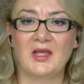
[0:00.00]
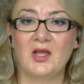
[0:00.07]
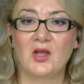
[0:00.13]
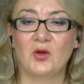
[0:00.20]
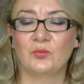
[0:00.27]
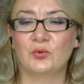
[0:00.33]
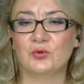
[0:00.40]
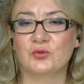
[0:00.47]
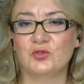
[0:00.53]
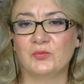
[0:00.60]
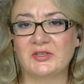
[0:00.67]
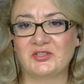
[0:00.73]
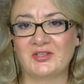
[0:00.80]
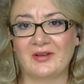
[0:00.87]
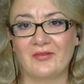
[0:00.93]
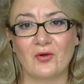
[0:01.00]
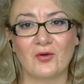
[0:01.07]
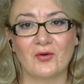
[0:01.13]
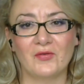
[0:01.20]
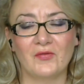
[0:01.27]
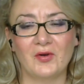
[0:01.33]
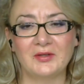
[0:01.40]
Bonjour mes chers
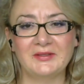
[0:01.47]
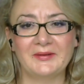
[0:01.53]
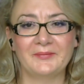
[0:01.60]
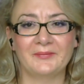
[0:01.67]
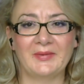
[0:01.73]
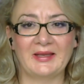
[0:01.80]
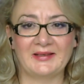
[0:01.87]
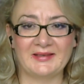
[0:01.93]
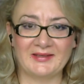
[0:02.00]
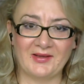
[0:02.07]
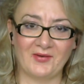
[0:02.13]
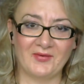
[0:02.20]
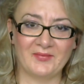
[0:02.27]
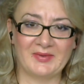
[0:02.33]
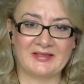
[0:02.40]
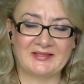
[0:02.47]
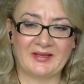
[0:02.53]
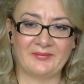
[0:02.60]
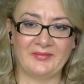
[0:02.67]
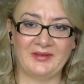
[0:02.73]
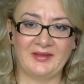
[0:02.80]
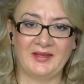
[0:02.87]
francophones, mes clients, mes
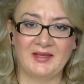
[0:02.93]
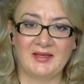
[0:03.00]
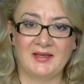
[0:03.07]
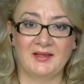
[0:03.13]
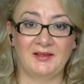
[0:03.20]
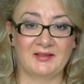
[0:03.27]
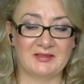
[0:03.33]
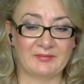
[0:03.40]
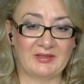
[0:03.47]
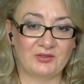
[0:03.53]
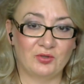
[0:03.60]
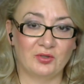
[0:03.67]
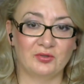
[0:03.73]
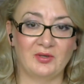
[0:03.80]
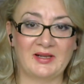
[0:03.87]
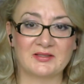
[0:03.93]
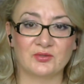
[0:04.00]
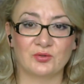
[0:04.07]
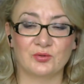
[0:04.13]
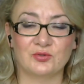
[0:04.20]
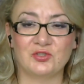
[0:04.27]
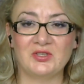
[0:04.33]
amis, les amateurs de
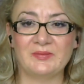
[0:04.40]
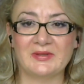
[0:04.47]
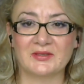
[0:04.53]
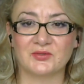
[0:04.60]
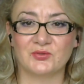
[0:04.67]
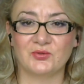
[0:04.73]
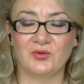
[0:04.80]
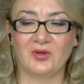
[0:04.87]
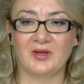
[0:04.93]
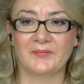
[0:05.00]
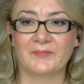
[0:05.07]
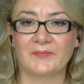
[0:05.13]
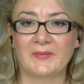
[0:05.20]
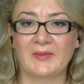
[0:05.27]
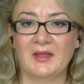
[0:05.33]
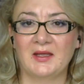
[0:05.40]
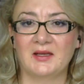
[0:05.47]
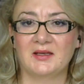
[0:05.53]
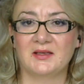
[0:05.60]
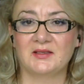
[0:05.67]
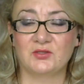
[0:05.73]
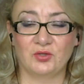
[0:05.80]
l'astrologie bien sûr,
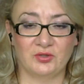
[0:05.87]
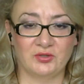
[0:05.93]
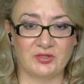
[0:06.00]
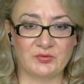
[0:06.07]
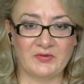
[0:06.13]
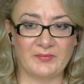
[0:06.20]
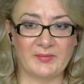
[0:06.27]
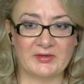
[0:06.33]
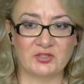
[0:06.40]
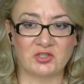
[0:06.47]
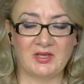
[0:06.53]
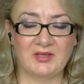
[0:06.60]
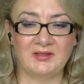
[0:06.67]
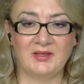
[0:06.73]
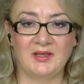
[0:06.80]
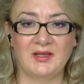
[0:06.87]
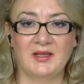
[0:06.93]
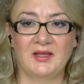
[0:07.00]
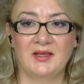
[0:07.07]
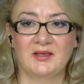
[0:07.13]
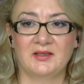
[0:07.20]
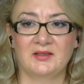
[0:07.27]
euh, ceux qui suivent ma chaîne.
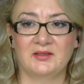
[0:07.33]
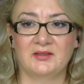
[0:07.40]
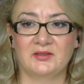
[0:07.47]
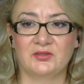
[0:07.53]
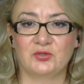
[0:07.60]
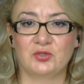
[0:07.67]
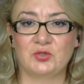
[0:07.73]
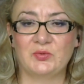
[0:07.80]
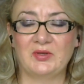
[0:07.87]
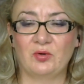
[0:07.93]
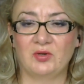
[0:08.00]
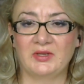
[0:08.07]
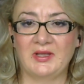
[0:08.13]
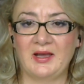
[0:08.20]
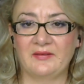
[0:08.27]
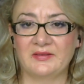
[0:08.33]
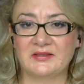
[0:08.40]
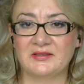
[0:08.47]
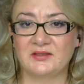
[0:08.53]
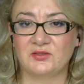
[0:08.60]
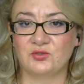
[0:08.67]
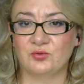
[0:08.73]
Euh, je suis Olga
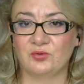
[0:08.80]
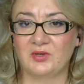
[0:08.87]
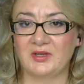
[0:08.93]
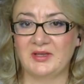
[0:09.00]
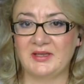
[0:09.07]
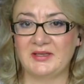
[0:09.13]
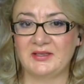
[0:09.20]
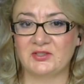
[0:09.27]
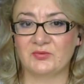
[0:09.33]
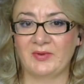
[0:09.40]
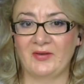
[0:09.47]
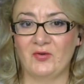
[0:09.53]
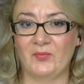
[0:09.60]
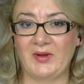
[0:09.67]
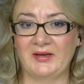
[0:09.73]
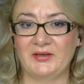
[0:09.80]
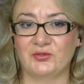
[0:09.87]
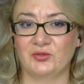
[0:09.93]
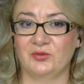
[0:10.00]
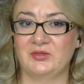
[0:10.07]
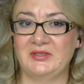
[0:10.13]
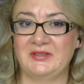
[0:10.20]
Vasilchuk et j'aimerais vous parler
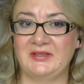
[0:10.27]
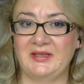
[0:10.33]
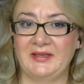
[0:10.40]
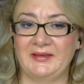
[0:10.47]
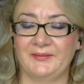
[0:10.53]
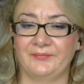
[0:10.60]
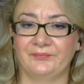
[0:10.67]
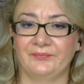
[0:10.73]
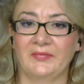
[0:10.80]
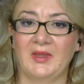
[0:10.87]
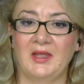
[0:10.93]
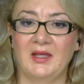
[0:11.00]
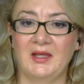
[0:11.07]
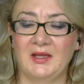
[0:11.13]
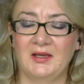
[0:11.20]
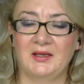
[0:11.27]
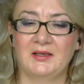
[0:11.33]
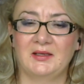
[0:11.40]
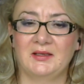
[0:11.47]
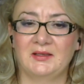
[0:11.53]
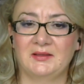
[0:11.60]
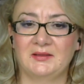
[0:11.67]
aujourd'hui des
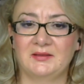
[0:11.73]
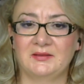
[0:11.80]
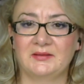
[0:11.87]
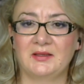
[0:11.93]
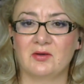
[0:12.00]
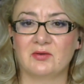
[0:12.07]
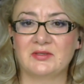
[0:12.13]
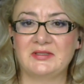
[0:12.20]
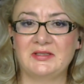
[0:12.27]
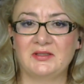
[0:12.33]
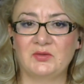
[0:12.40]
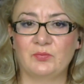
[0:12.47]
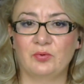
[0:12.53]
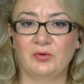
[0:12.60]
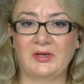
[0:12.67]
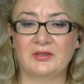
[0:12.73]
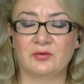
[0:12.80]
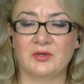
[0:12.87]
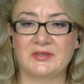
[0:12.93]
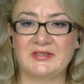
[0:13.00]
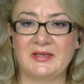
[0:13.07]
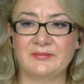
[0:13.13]
euh, transits pour la
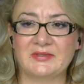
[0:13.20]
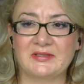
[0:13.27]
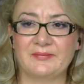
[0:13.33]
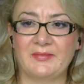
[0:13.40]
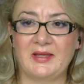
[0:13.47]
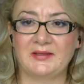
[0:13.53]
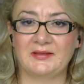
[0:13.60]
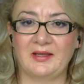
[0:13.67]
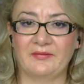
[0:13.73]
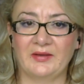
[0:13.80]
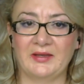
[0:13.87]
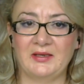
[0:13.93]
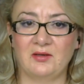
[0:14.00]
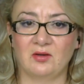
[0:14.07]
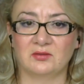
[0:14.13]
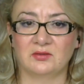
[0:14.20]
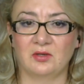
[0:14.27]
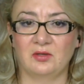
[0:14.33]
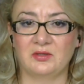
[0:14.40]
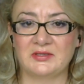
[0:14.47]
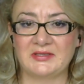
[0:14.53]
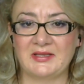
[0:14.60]
troisième semaine d'avril
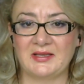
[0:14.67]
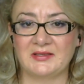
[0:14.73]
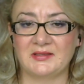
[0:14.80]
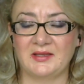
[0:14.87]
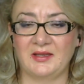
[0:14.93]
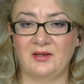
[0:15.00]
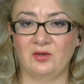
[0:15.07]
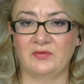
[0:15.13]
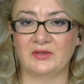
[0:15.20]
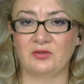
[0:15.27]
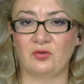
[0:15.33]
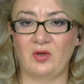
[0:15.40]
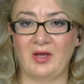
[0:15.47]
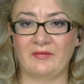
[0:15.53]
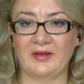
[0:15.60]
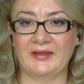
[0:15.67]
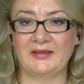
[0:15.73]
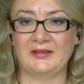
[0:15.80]
entre le 16 et le 22 avril